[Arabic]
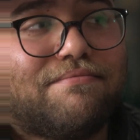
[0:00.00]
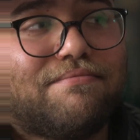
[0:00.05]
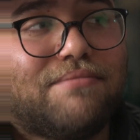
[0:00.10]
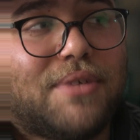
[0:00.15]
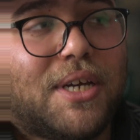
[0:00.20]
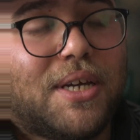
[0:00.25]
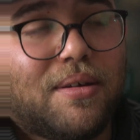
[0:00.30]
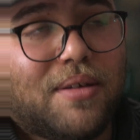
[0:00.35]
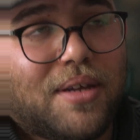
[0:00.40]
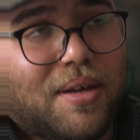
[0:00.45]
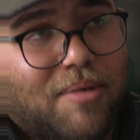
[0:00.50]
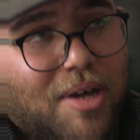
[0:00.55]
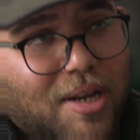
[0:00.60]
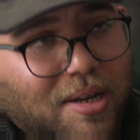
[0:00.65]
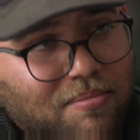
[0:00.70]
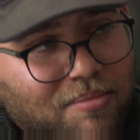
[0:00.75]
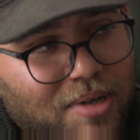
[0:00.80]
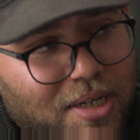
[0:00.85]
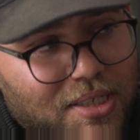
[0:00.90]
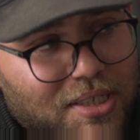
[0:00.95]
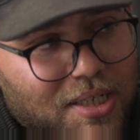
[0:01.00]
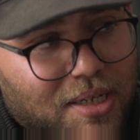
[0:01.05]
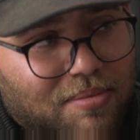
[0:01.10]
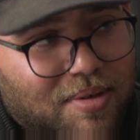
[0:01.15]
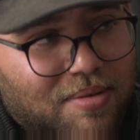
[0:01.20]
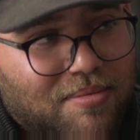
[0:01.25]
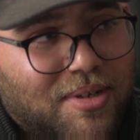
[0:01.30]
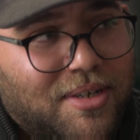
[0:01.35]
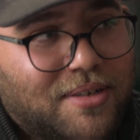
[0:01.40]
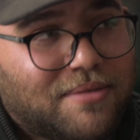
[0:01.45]
باهي يا معلم باهي شرب
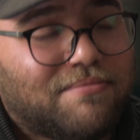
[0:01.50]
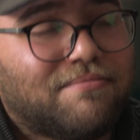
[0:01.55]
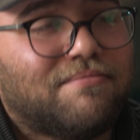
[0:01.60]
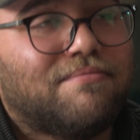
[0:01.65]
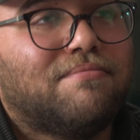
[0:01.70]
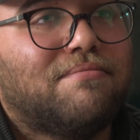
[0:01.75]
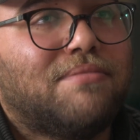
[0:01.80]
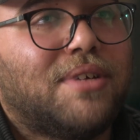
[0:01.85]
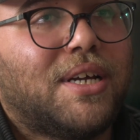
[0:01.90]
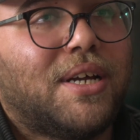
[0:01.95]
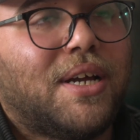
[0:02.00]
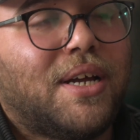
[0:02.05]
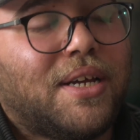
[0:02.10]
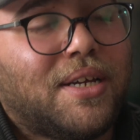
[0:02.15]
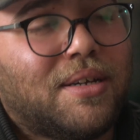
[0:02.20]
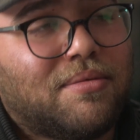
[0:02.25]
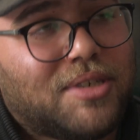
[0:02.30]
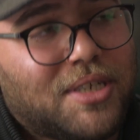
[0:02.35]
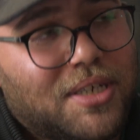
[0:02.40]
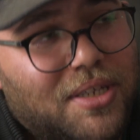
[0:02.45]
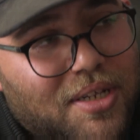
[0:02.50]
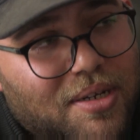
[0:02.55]
ماء باهي يمشي